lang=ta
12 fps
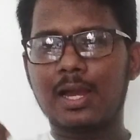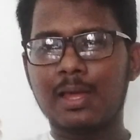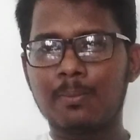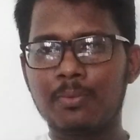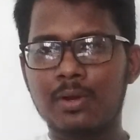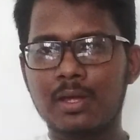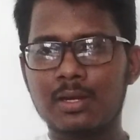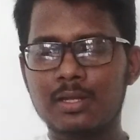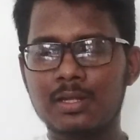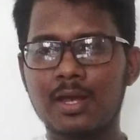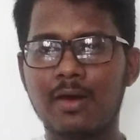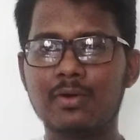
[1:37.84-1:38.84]
காணாமல்
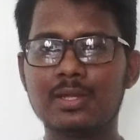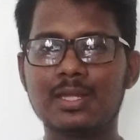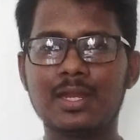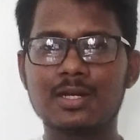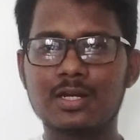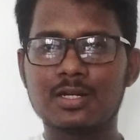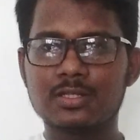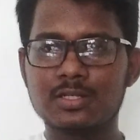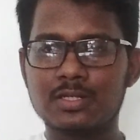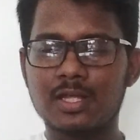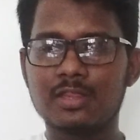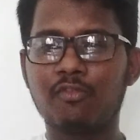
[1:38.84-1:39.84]
போனார் அவருக்கு என்ன
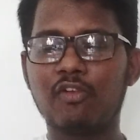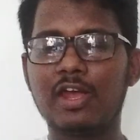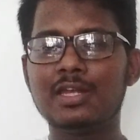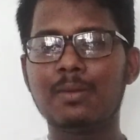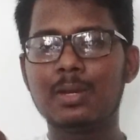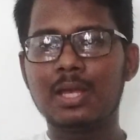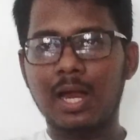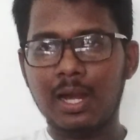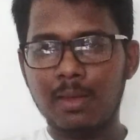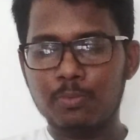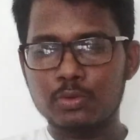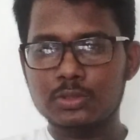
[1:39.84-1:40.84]
நடந்தது அந்த ஃப்ளைட் எப்படி
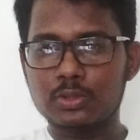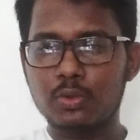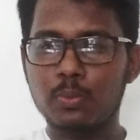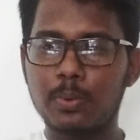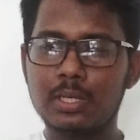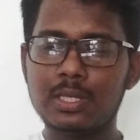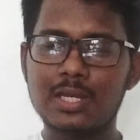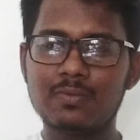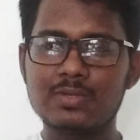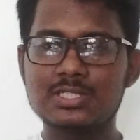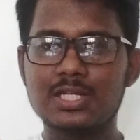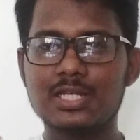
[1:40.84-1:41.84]
காணாமல் போச்சுன்னு ஒரு பெரிய
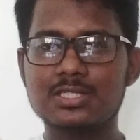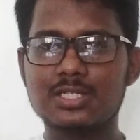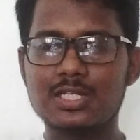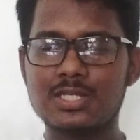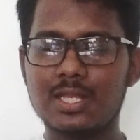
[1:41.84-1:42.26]
இன்வெஸ்டிகேஷனே